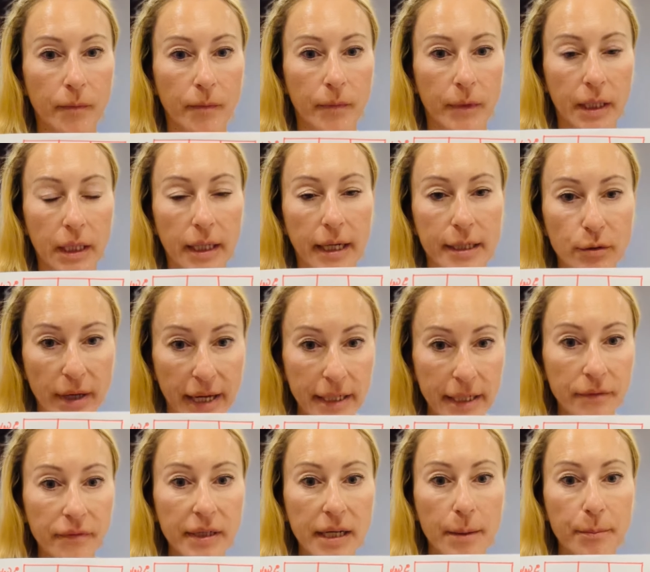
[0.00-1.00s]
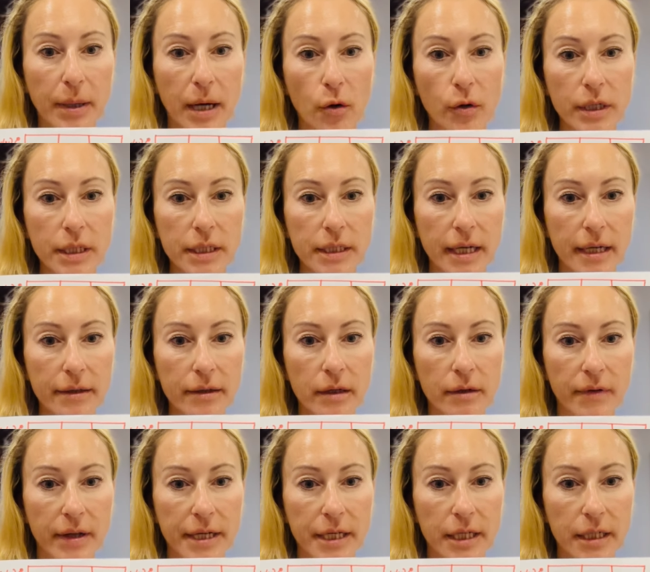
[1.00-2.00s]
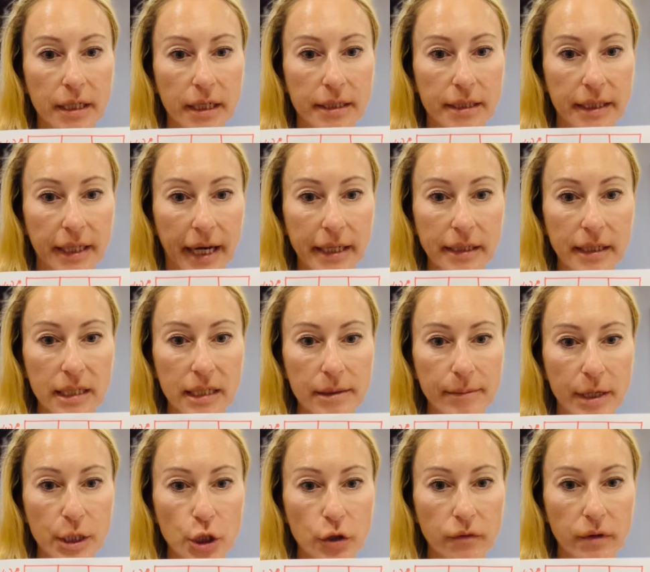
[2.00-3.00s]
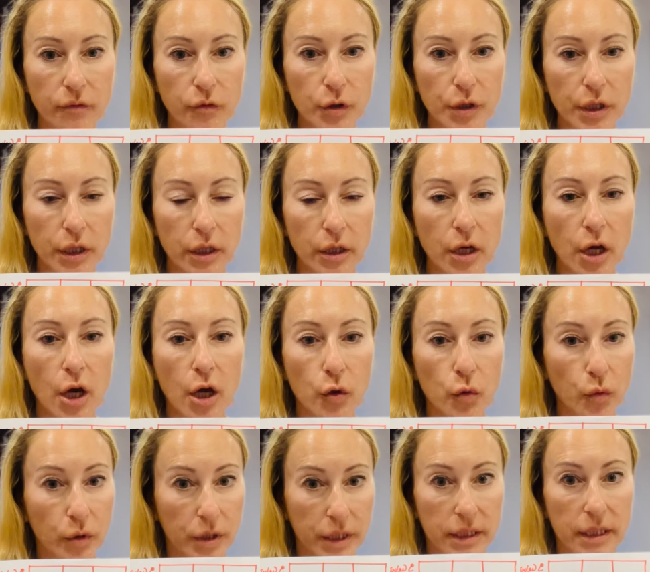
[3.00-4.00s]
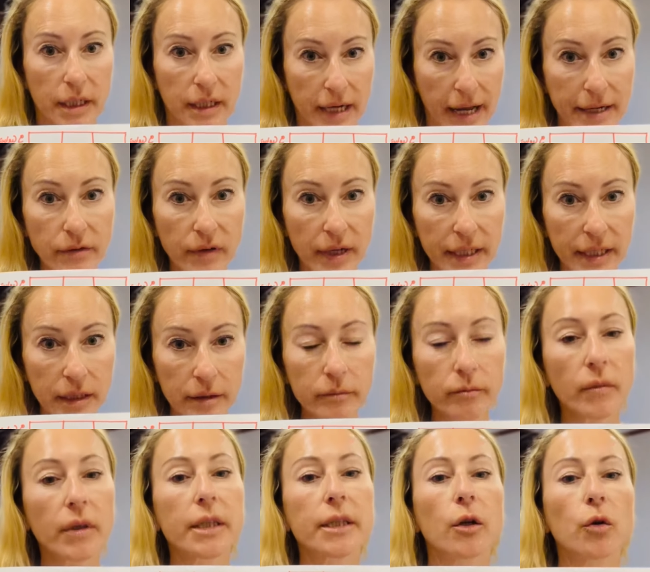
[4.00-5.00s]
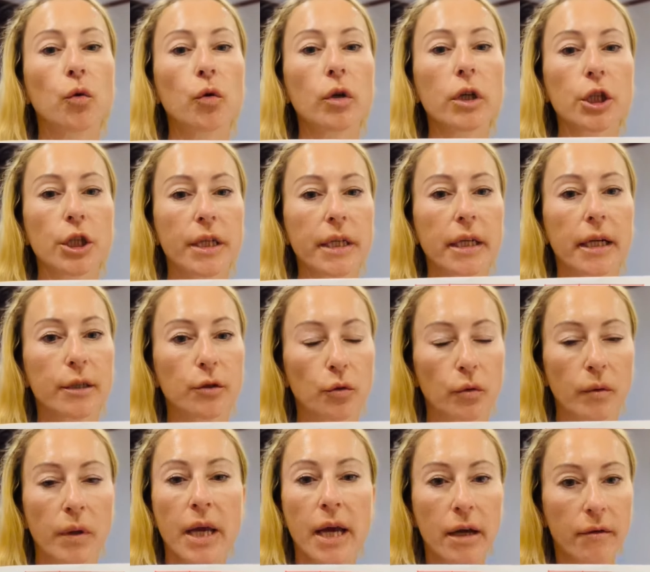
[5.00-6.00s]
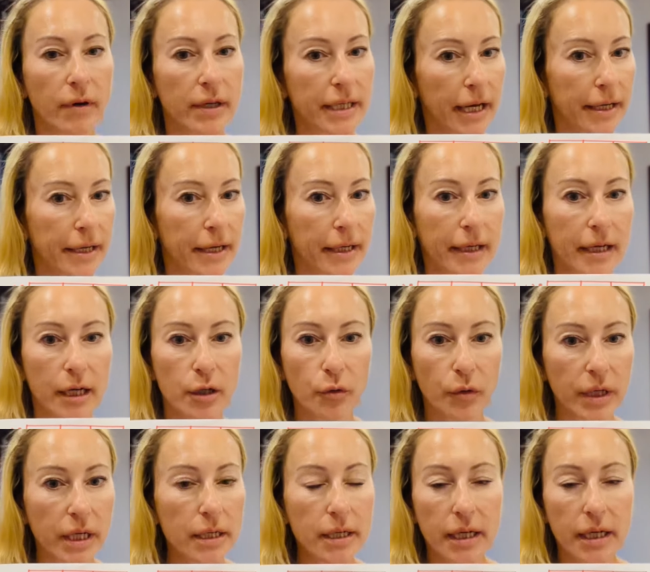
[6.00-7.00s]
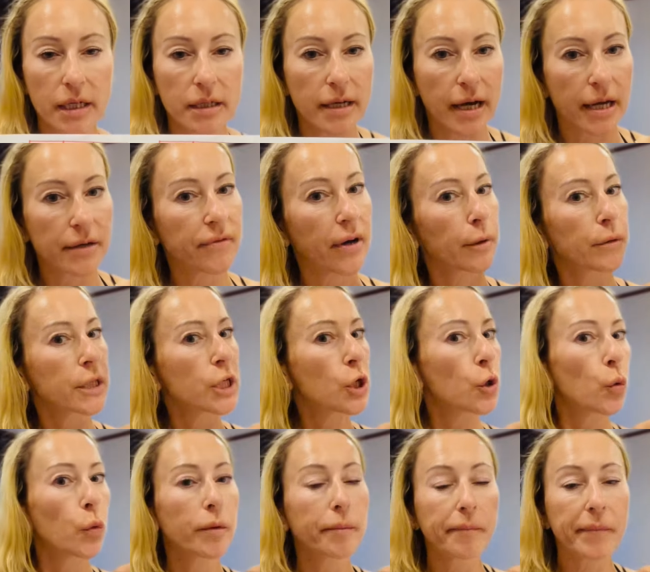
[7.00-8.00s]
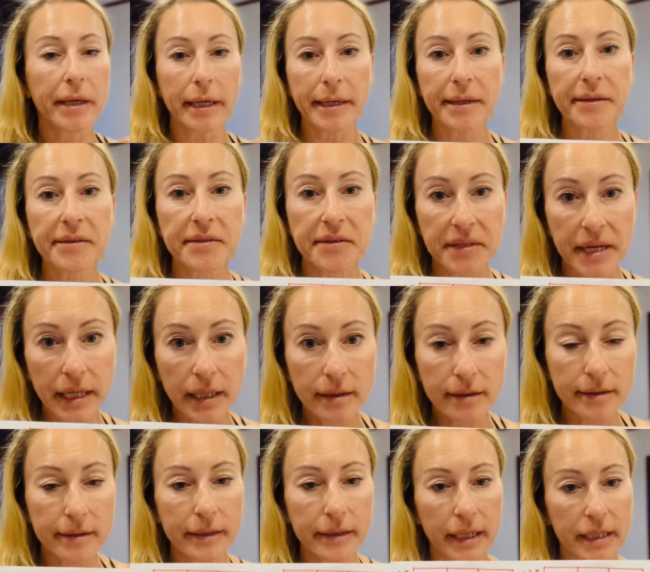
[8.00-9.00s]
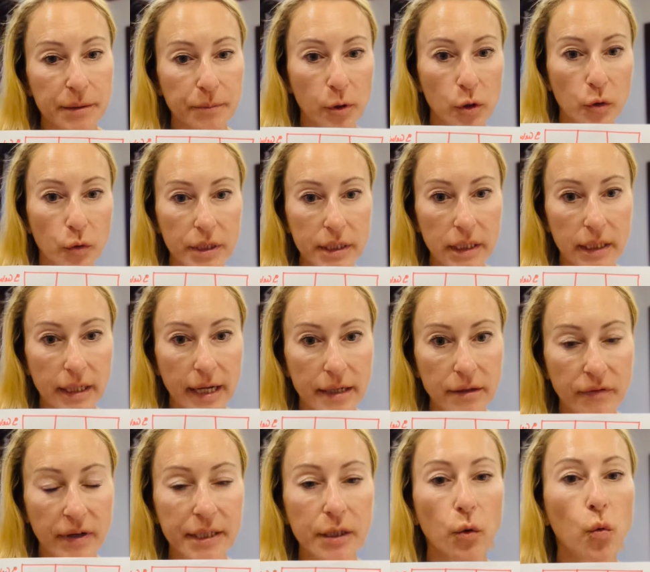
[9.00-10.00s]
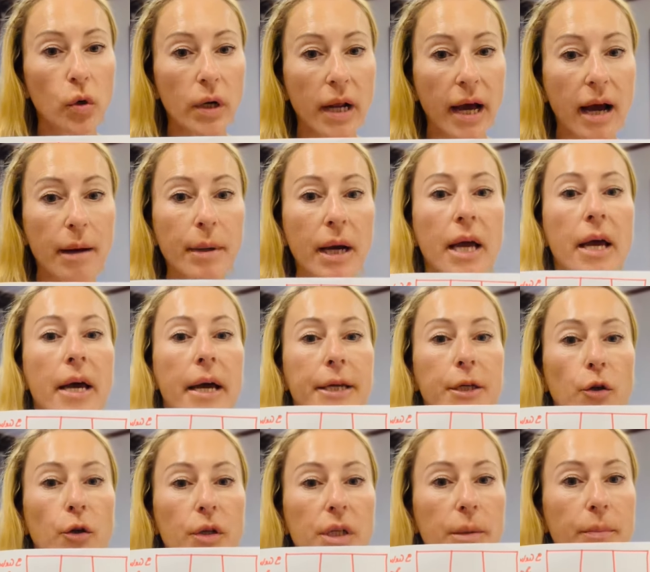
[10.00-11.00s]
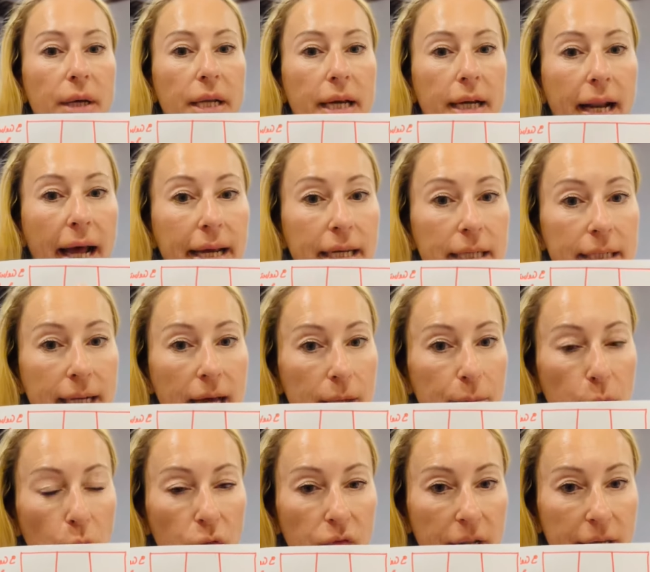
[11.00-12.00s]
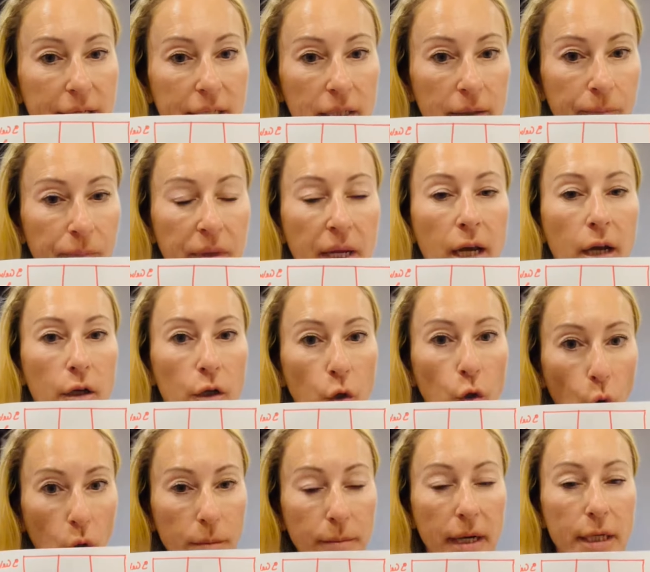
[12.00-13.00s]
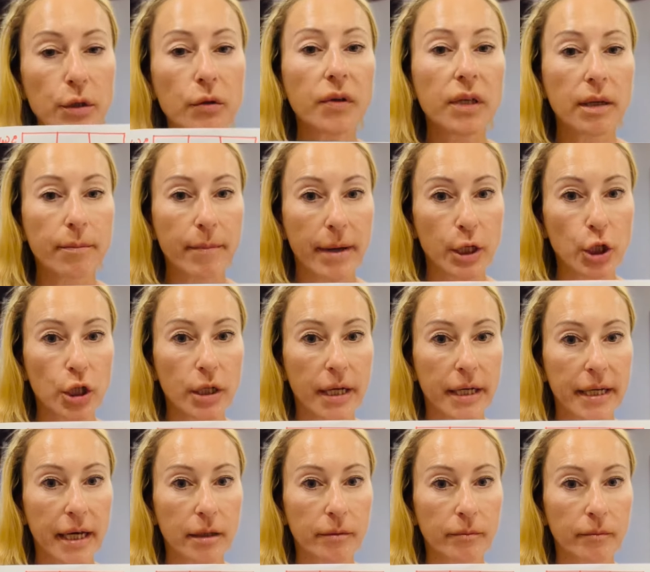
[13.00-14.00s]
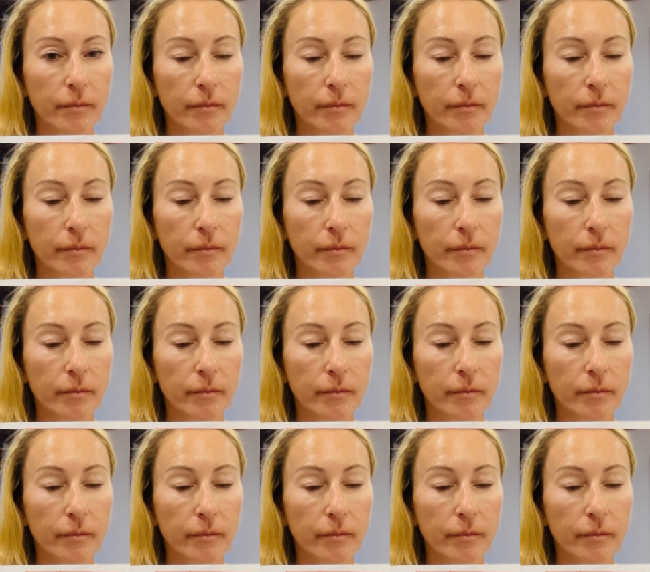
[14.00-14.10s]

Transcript: Nicht? Also entweder brauche ich dann, wenn ich das direkt an die Menschen verfüttere, nur diese kleine Fläche, ist ja logisch, nicht? Also, weil die anderen Kalorien, die gehen ja einfach tschuh, ne, ins Nichts, nicht? Also brauche nur diese kleine Fläche. Oder aber ich könnte bei der gleichen Anbaufläche neunmal so viele Menschen ernähren.